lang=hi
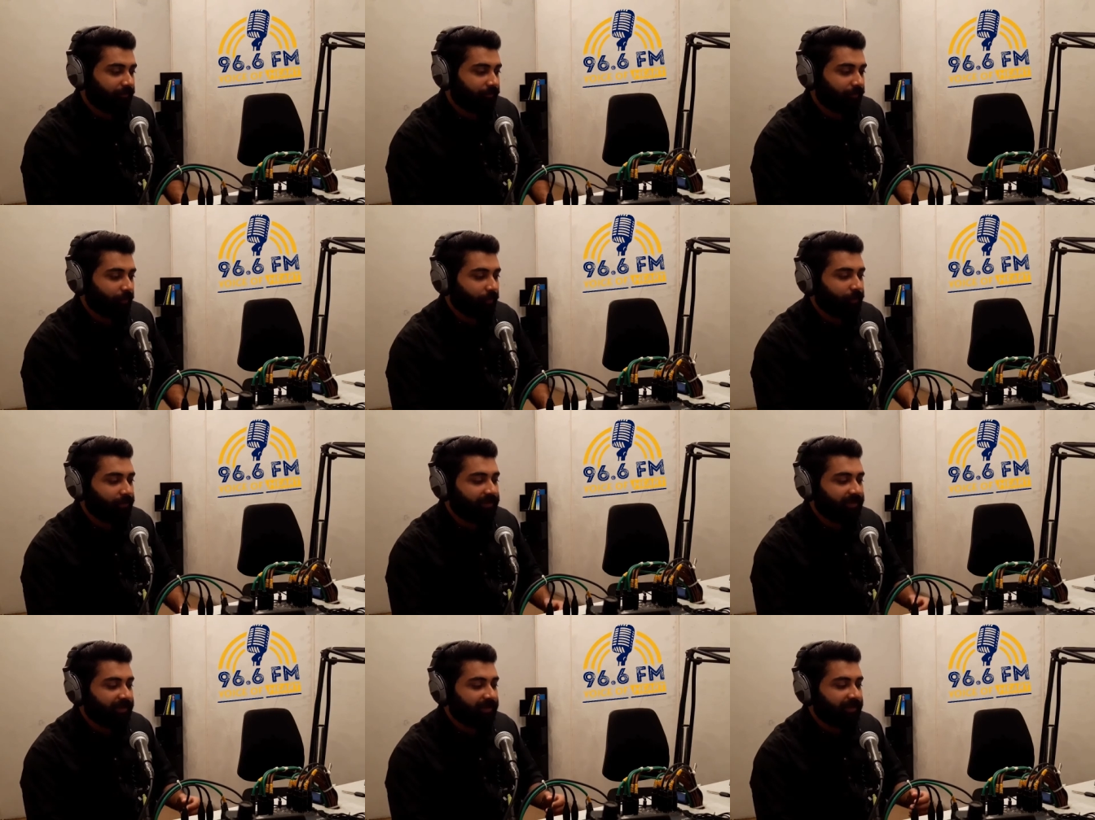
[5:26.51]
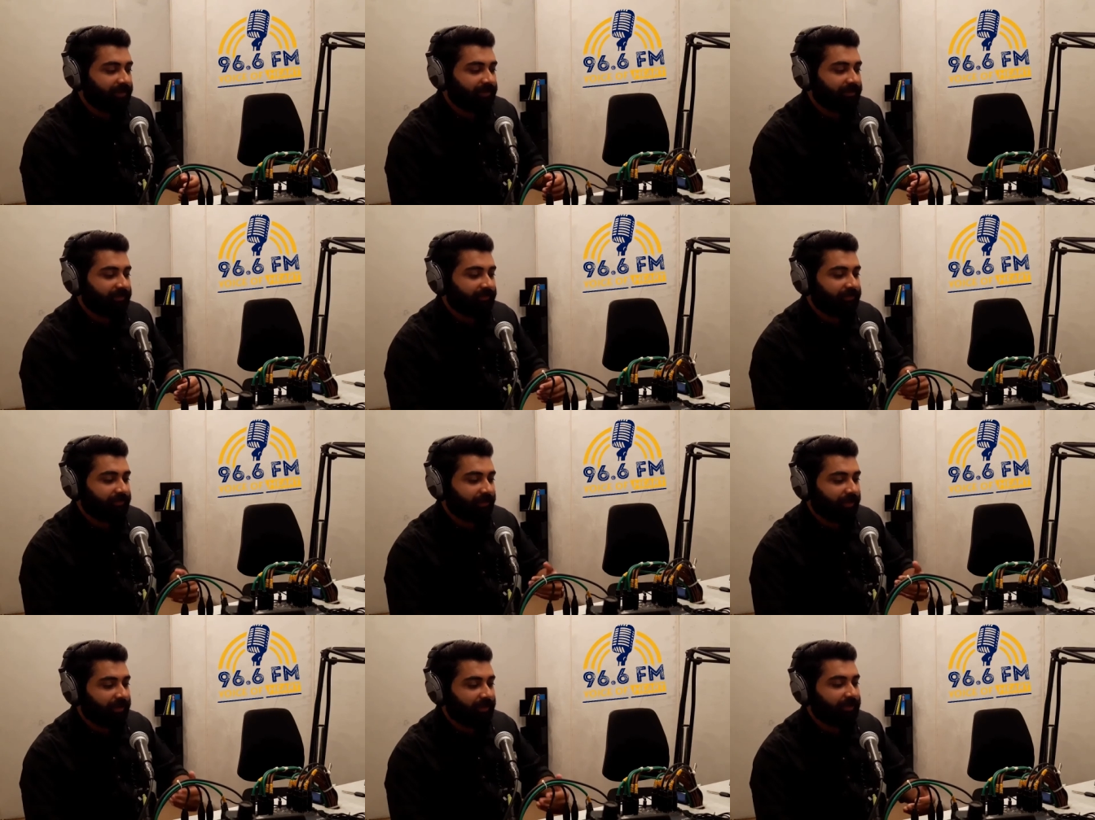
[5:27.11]
वो थे
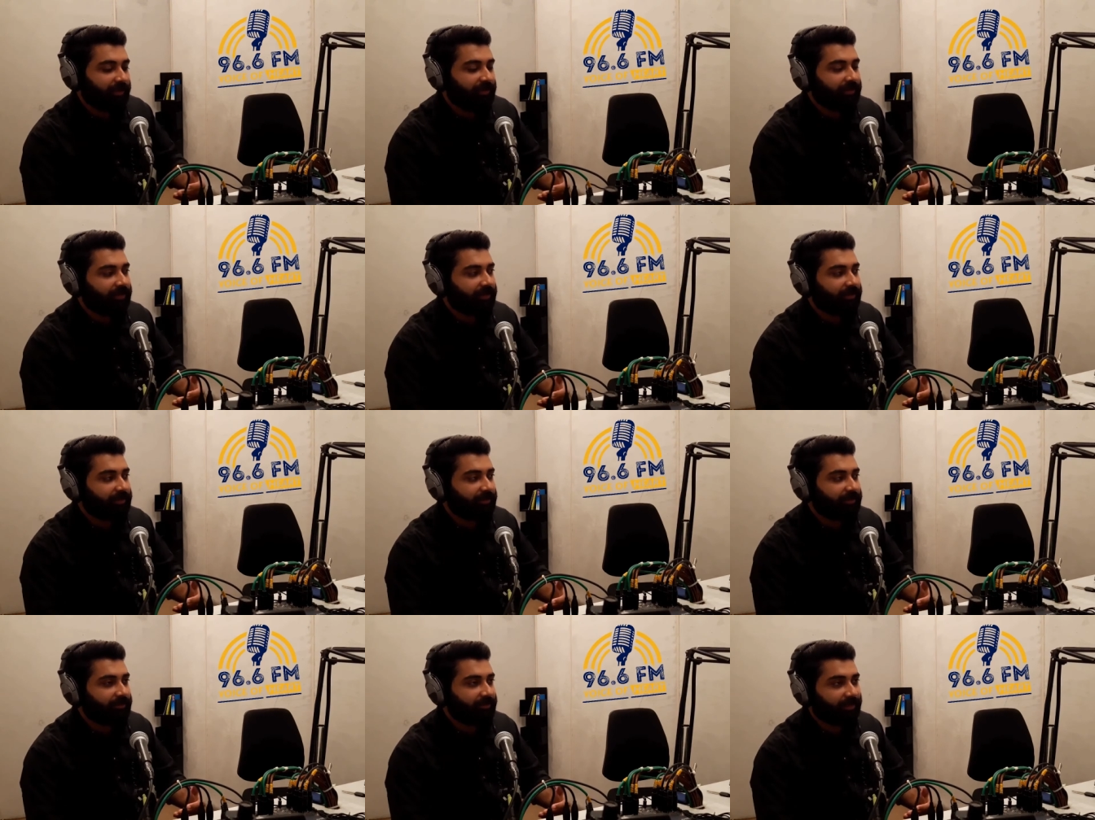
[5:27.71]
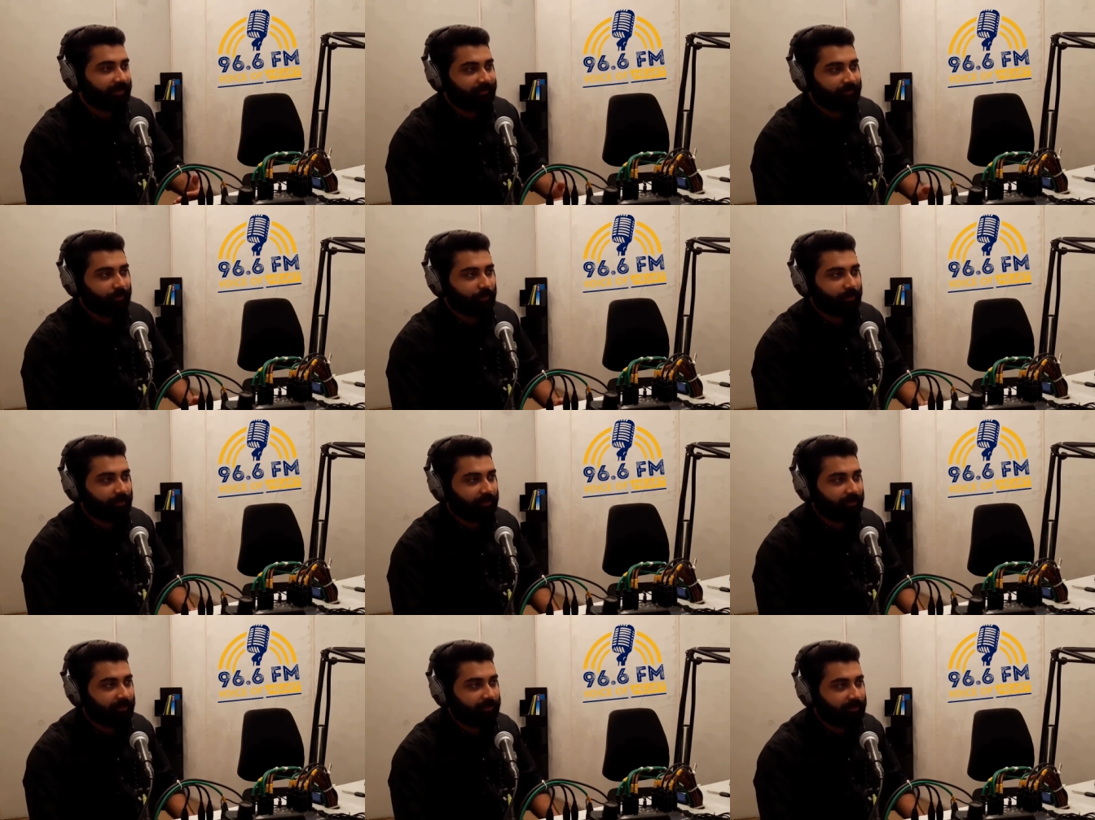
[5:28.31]
स्टार्टिंग क्या थी दस डॉलर